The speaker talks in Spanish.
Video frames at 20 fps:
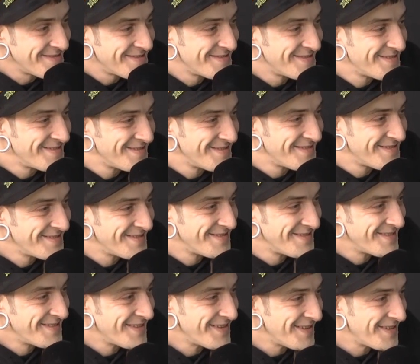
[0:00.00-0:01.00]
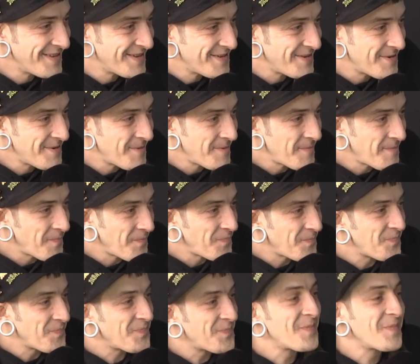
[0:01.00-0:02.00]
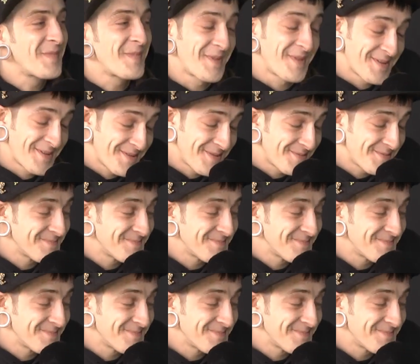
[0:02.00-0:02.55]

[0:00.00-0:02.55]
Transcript: He probado esas piruletas, estaban bien ricas.